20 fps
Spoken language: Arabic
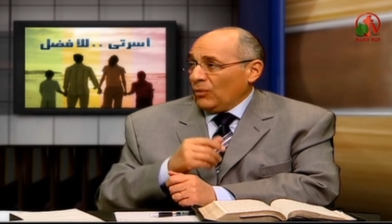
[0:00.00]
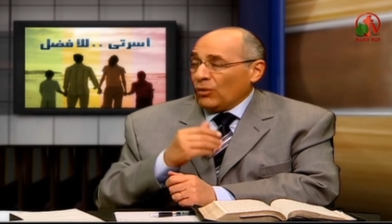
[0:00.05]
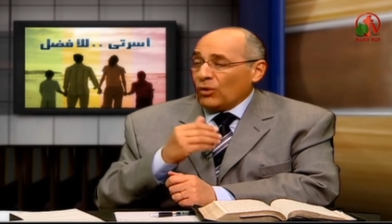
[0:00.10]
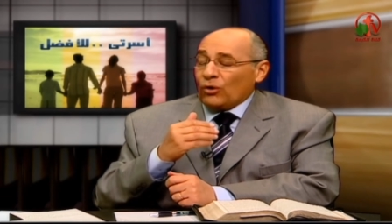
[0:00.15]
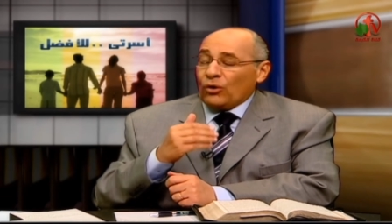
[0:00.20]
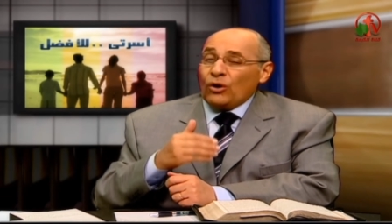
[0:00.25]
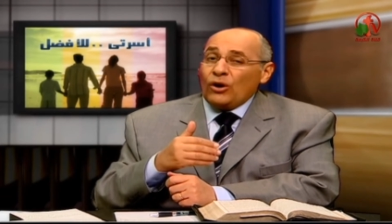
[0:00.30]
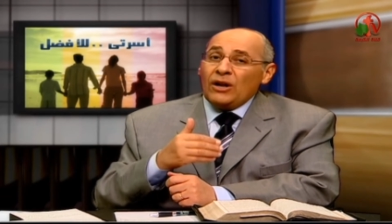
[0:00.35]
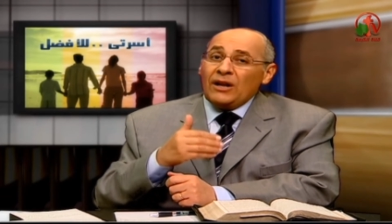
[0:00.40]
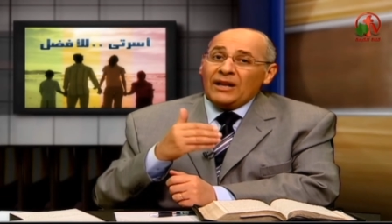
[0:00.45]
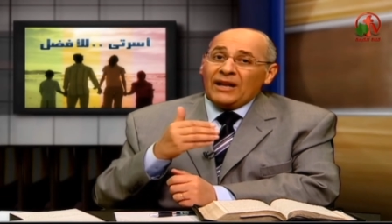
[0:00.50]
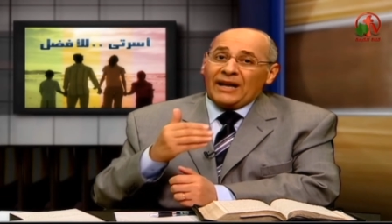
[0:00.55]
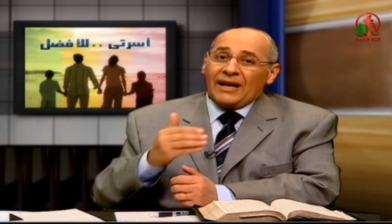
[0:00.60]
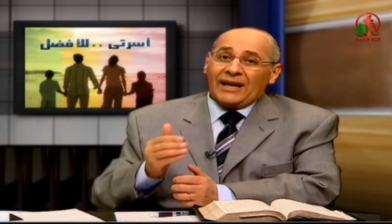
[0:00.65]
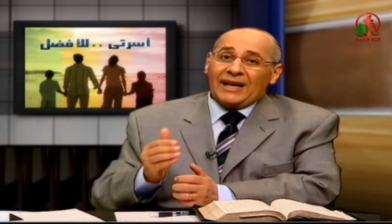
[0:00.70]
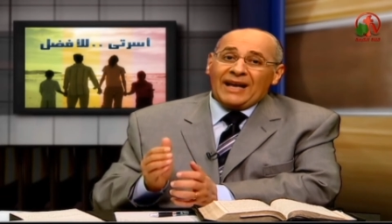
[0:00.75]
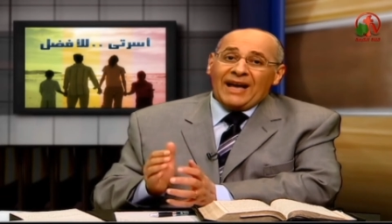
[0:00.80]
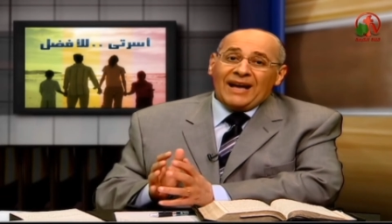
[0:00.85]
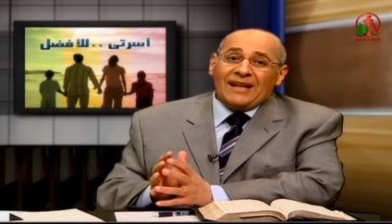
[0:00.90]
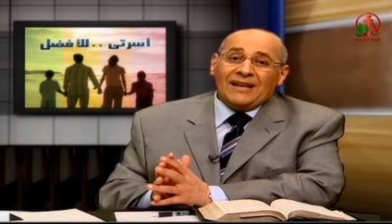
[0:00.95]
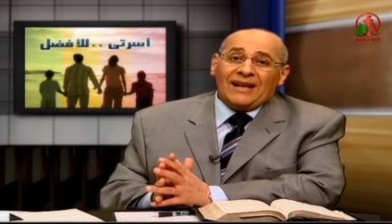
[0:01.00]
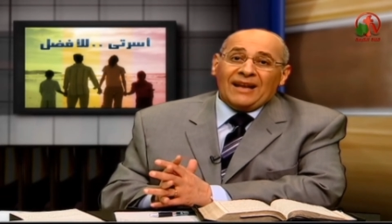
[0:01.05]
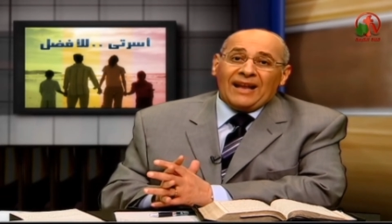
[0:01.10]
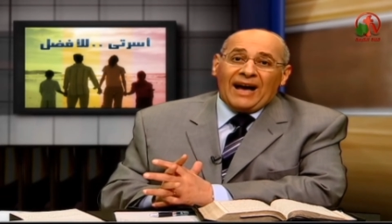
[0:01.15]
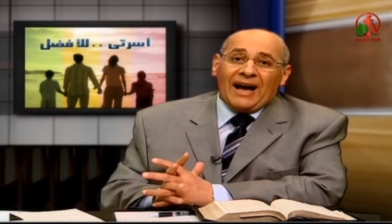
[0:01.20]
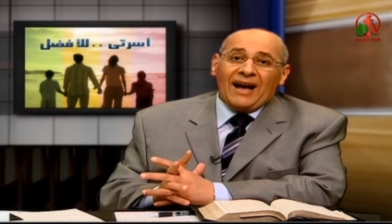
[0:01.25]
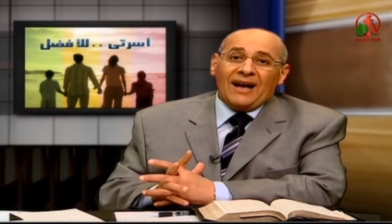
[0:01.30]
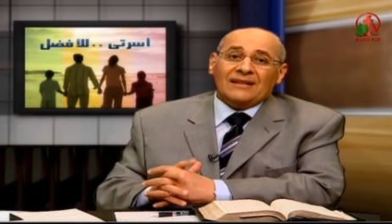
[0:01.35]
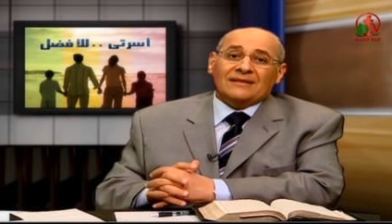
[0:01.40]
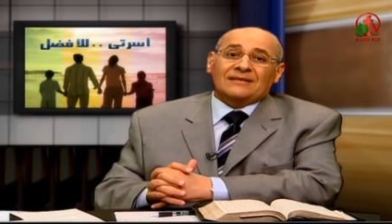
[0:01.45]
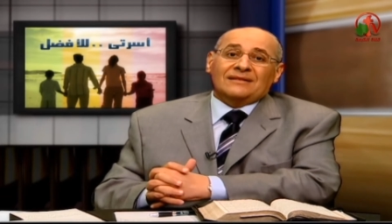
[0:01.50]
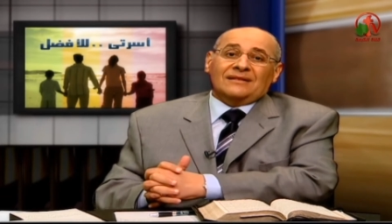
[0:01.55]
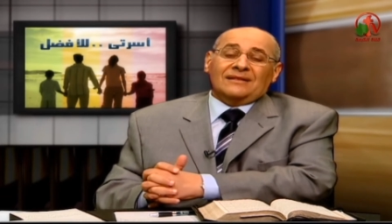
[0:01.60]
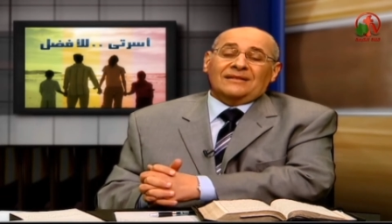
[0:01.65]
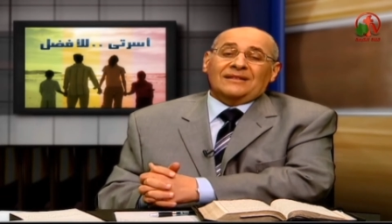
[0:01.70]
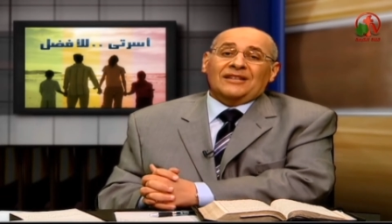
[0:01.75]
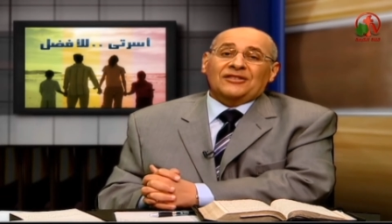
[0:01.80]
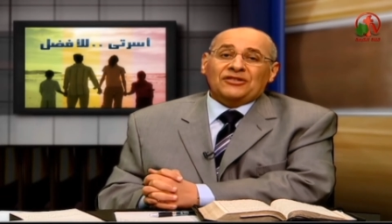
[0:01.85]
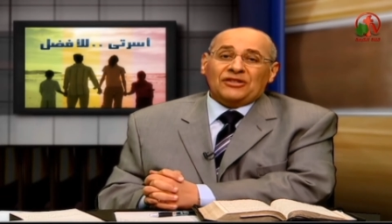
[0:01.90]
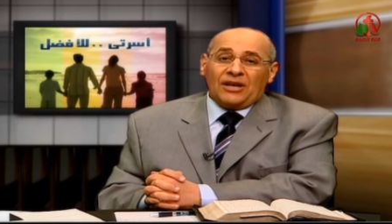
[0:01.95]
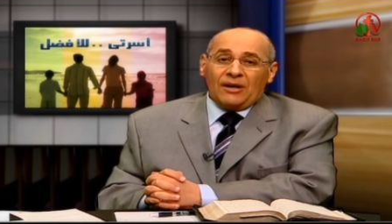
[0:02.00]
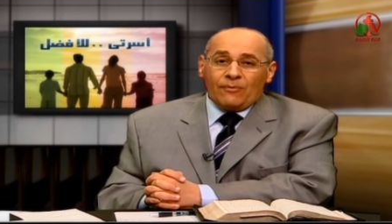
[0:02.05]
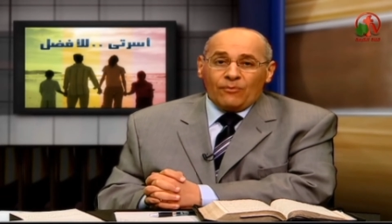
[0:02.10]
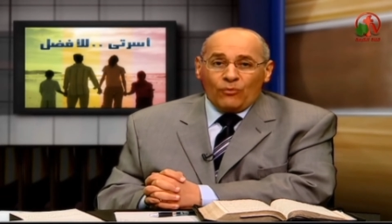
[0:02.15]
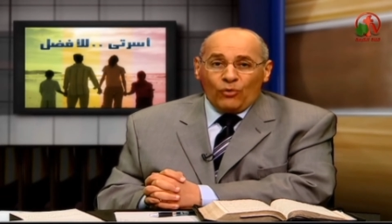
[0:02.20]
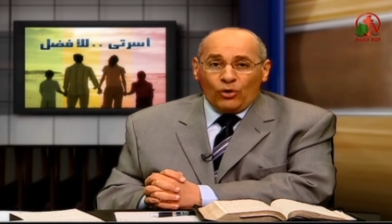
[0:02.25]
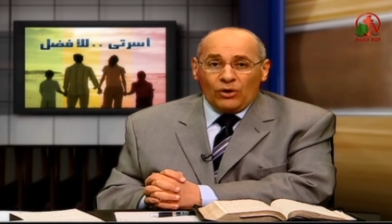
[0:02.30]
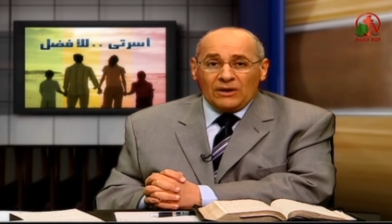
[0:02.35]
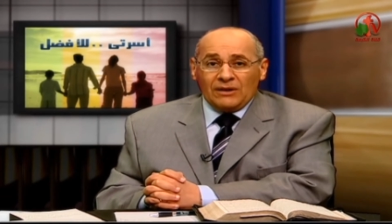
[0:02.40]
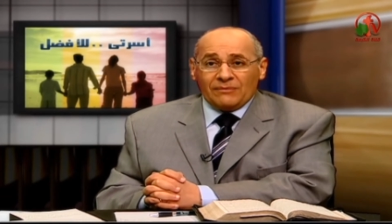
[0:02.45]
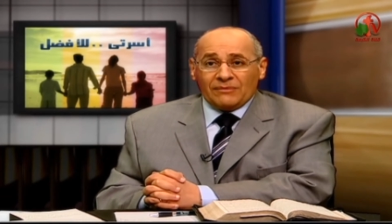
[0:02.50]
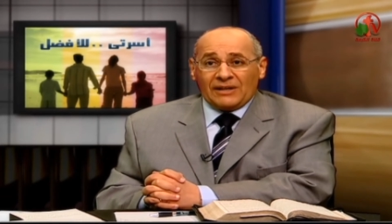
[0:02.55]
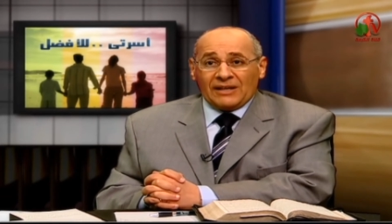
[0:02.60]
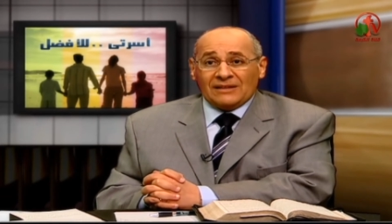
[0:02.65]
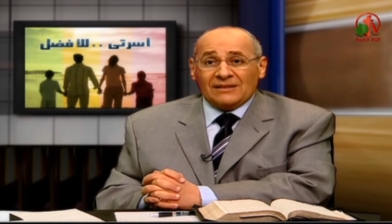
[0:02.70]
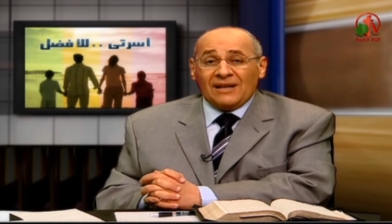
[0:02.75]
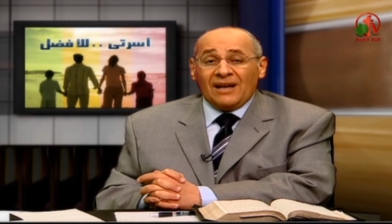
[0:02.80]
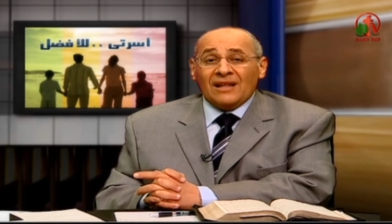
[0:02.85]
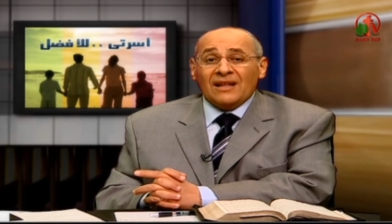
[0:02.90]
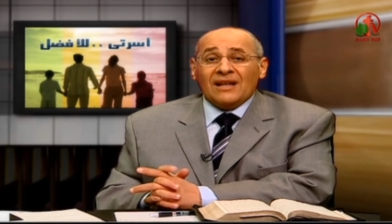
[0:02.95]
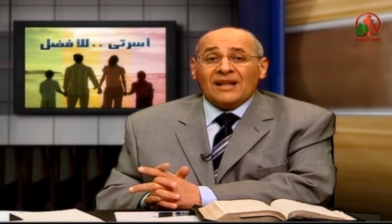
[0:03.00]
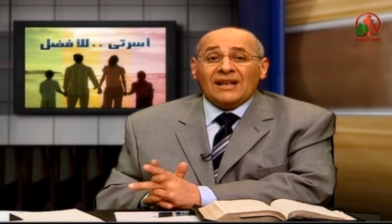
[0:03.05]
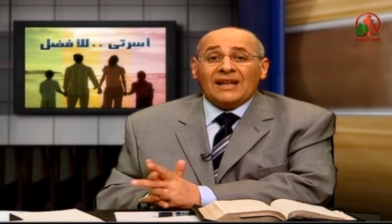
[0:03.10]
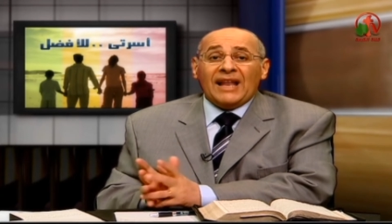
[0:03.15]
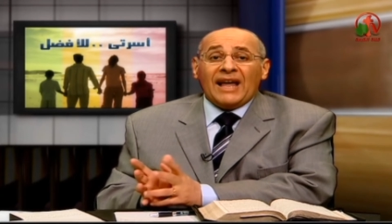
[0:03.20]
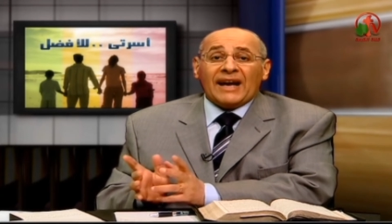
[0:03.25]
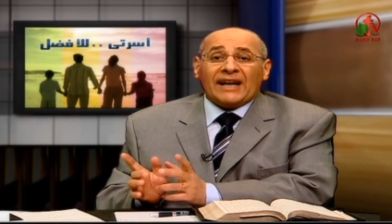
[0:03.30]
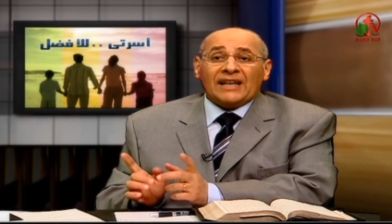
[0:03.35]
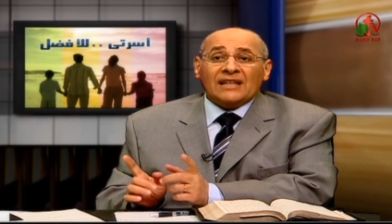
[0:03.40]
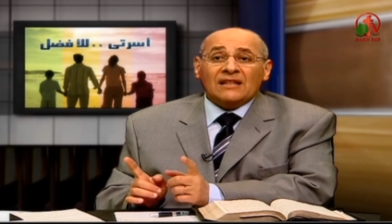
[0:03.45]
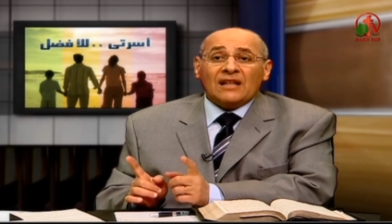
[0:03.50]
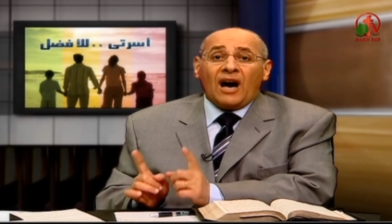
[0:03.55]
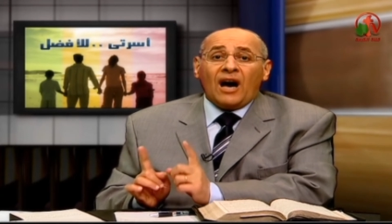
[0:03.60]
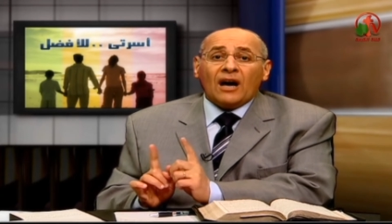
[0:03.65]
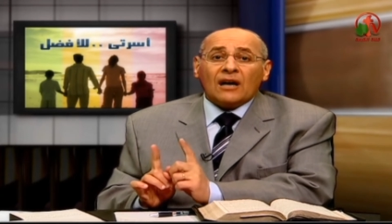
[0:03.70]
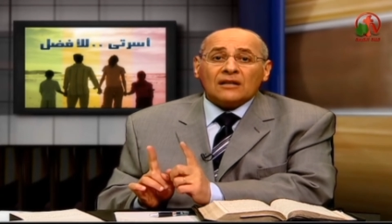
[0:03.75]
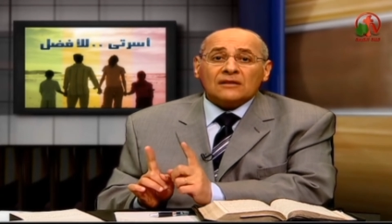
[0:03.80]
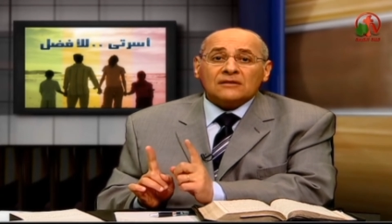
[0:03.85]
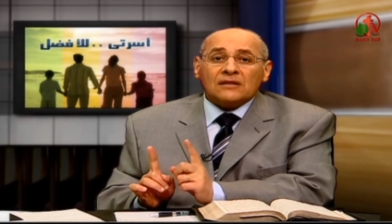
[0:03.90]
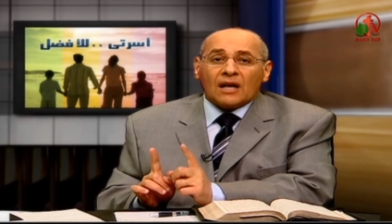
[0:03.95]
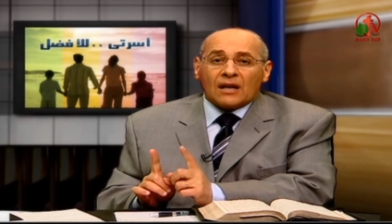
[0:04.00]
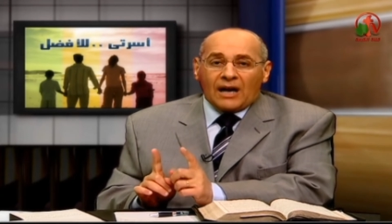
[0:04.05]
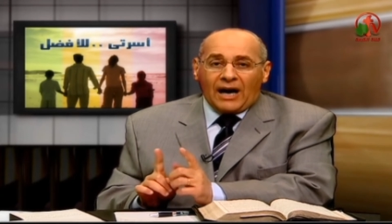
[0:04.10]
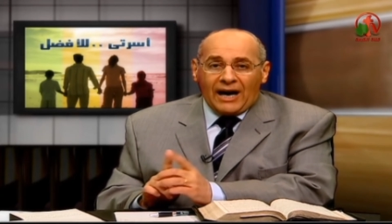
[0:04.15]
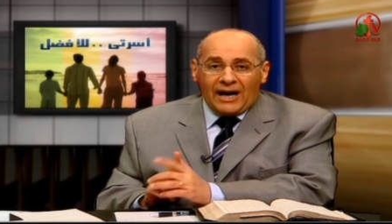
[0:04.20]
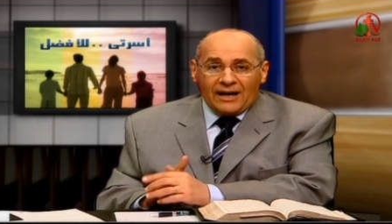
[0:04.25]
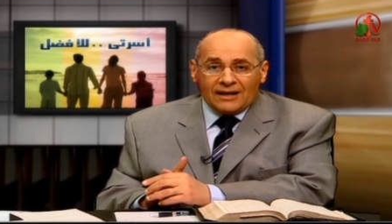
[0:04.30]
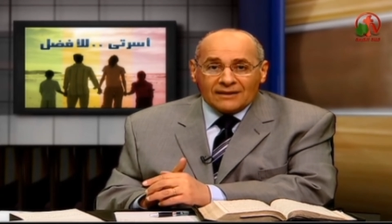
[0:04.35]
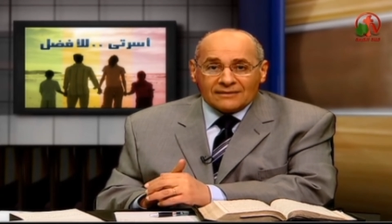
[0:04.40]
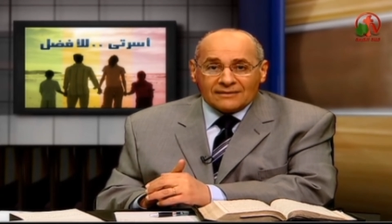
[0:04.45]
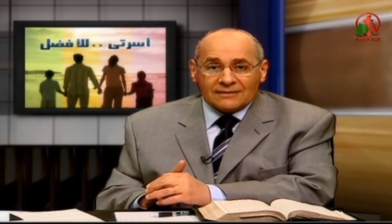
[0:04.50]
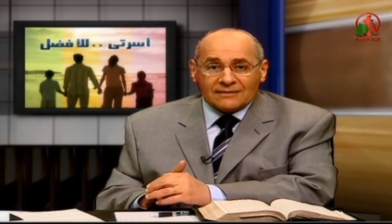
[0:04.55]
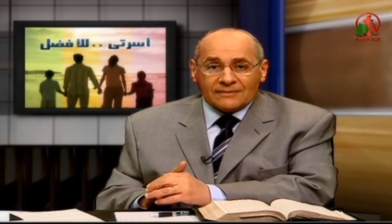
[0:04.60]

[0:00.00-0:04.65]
وكل خيانه العهد ده شيء مؤلم جدا لكن اخطر عهد